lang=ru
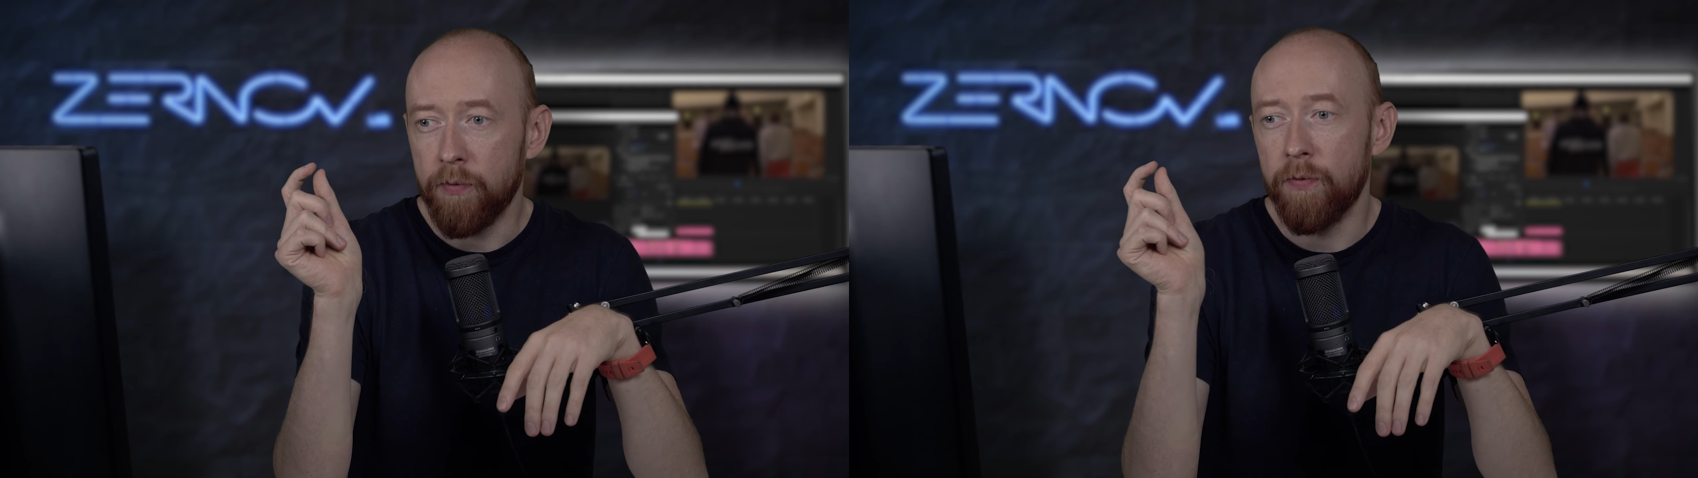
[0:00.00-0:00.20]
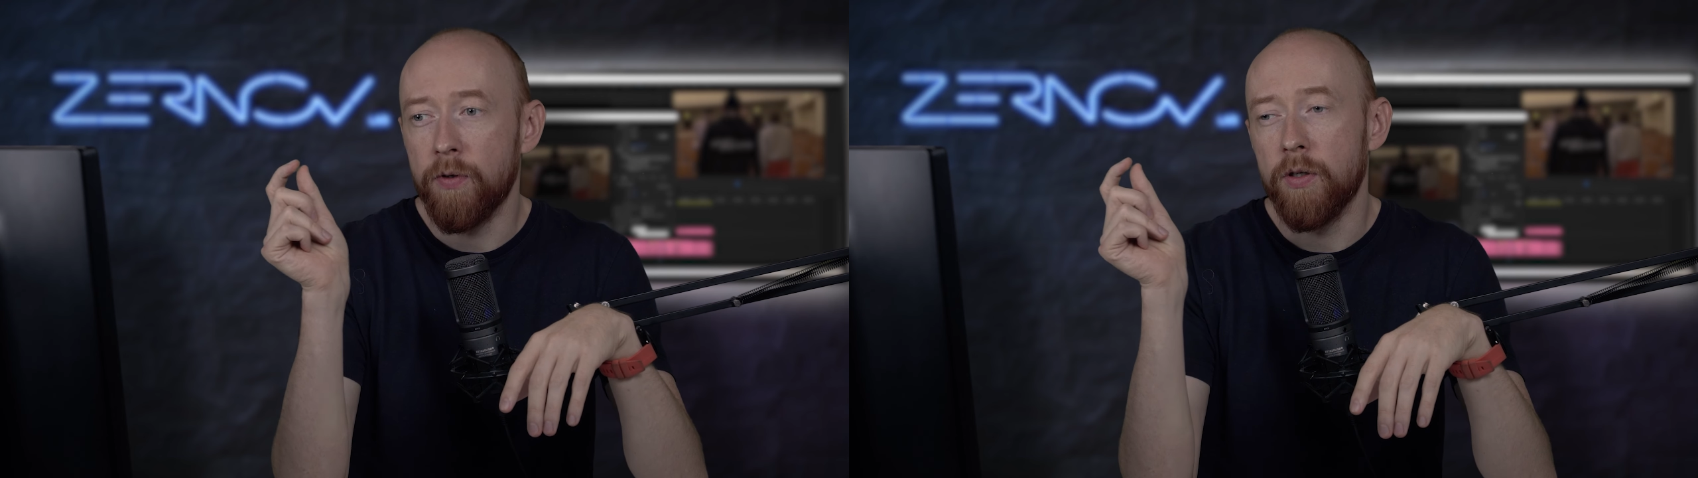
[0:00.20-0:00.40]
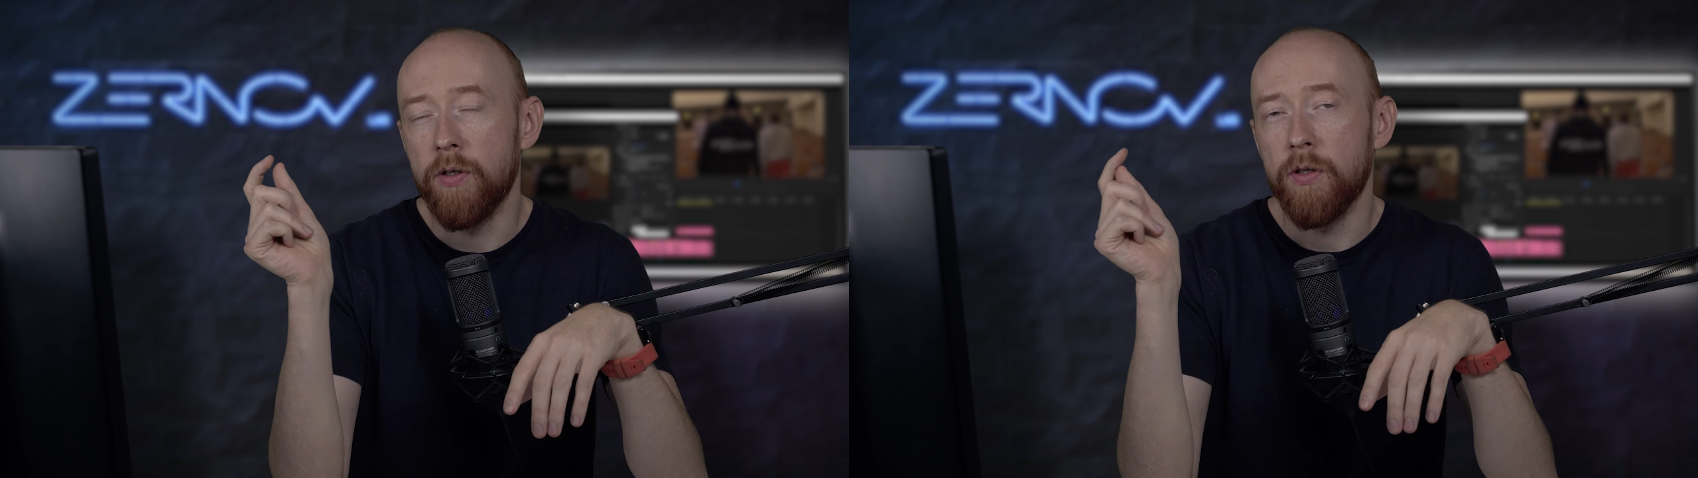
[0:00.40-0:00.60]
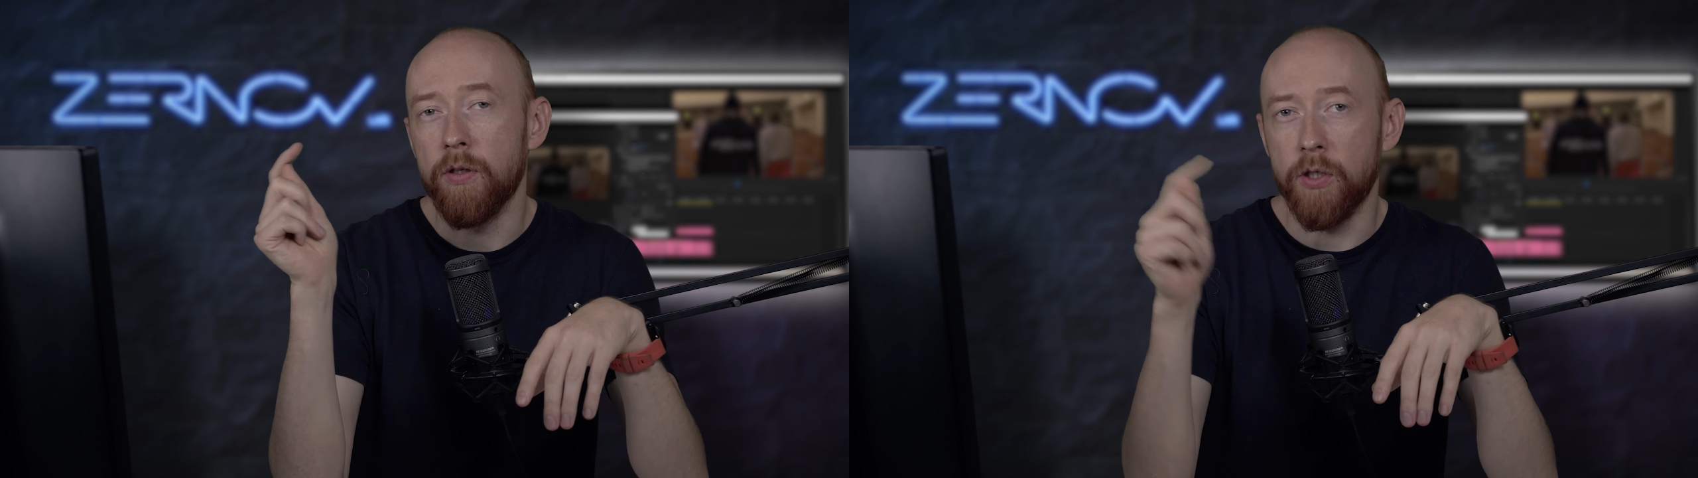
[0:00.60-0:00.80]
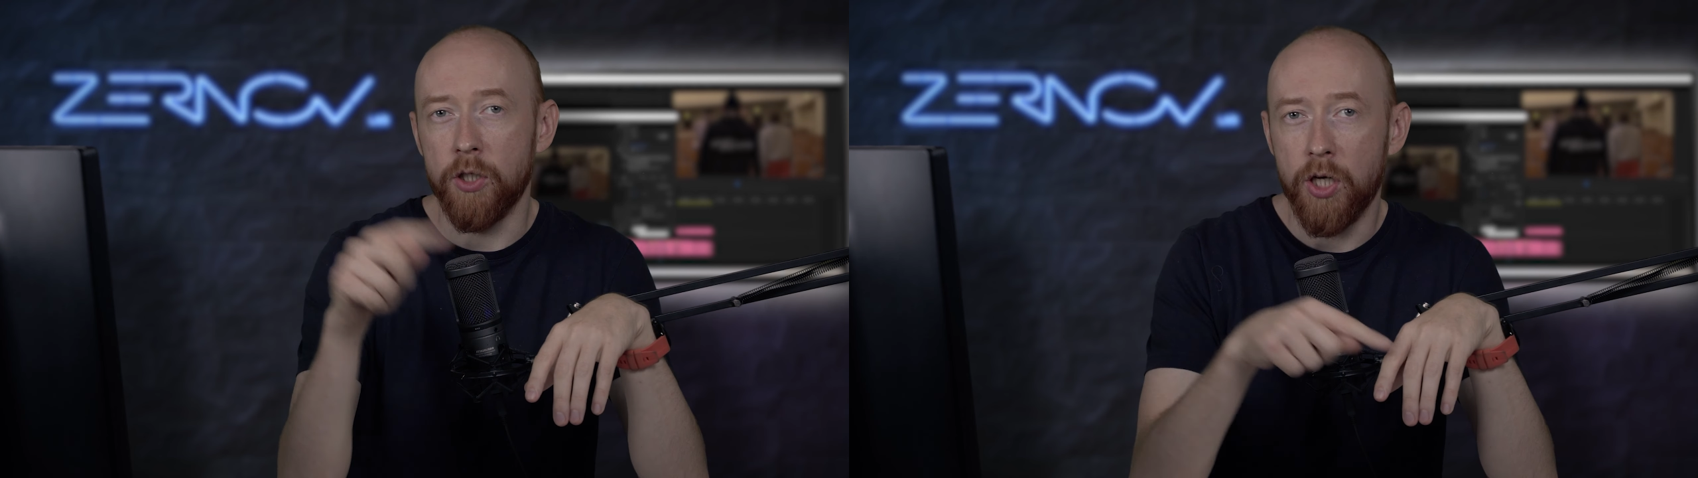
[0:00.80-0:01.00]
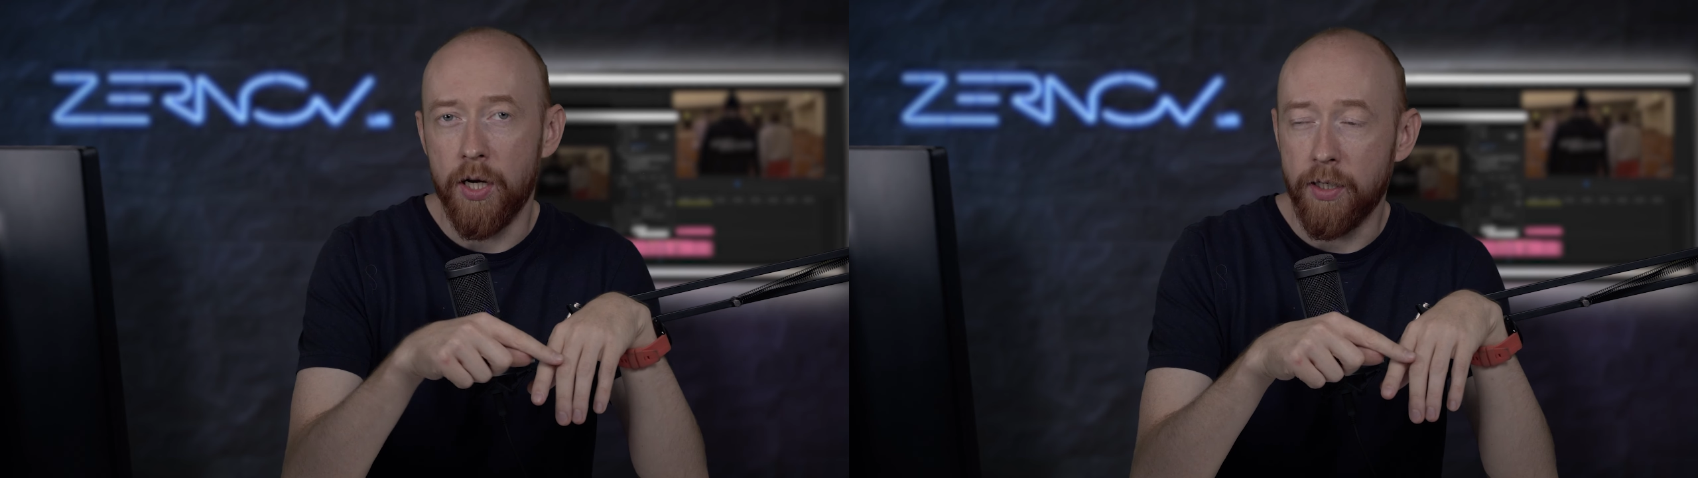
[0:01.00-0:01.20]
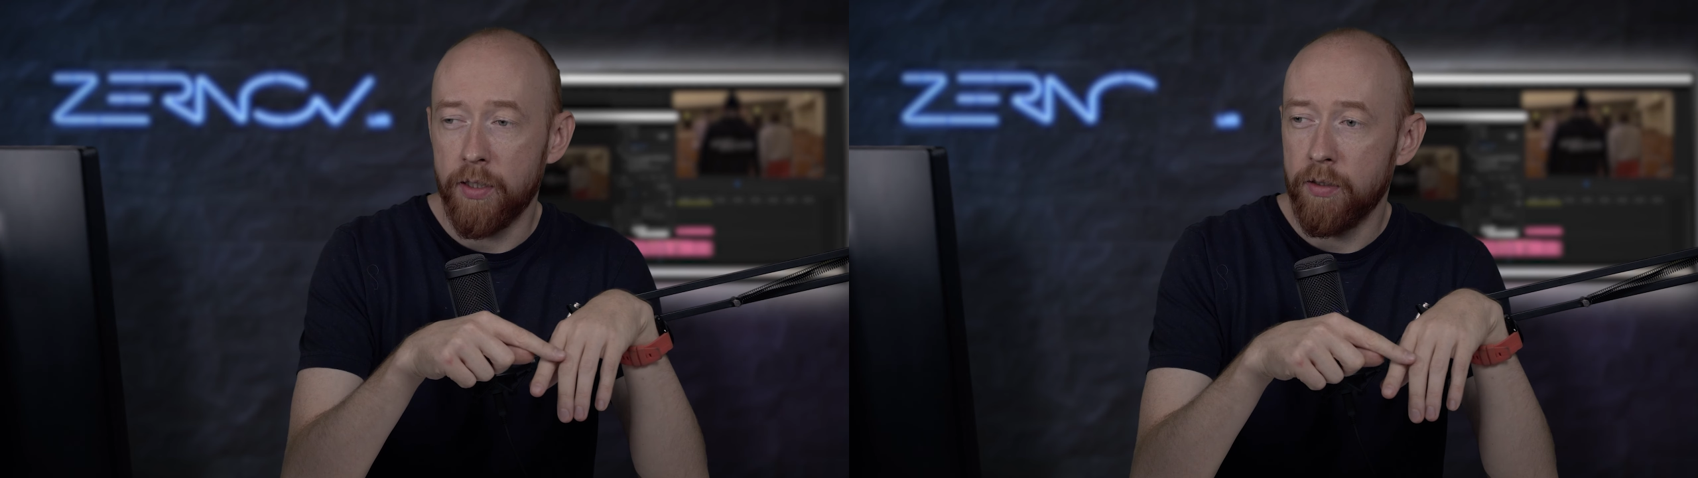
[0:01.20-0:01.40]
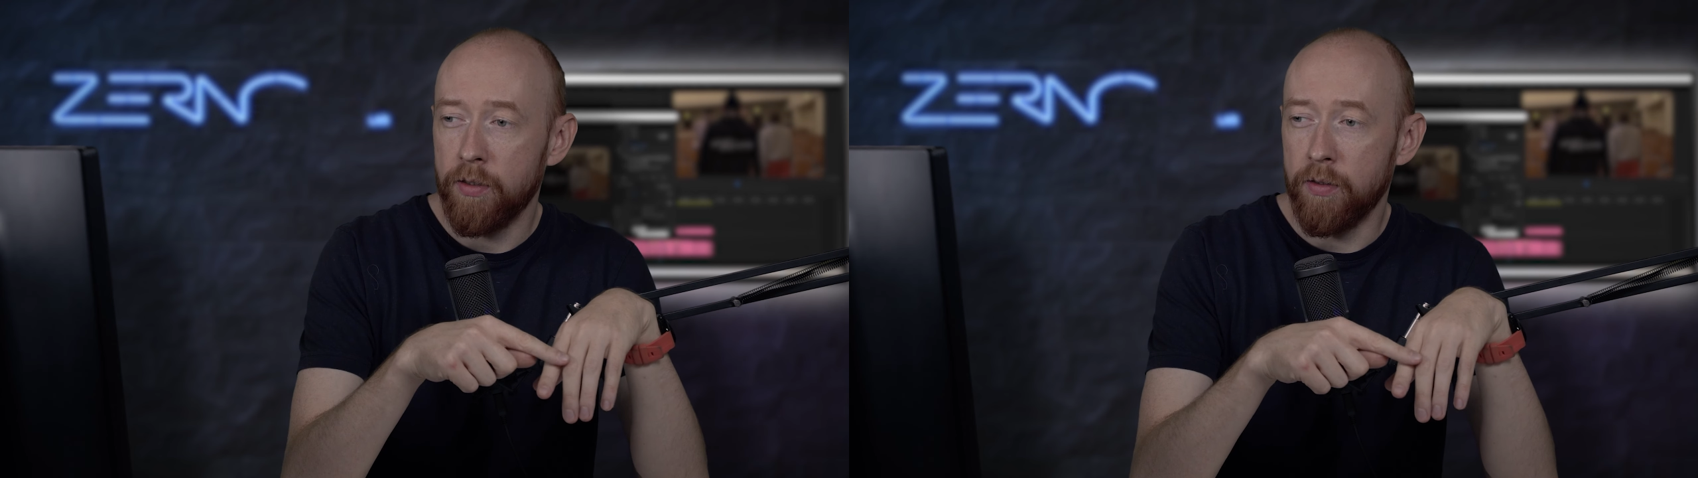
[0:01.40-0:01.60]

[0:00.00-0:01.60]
в кэшах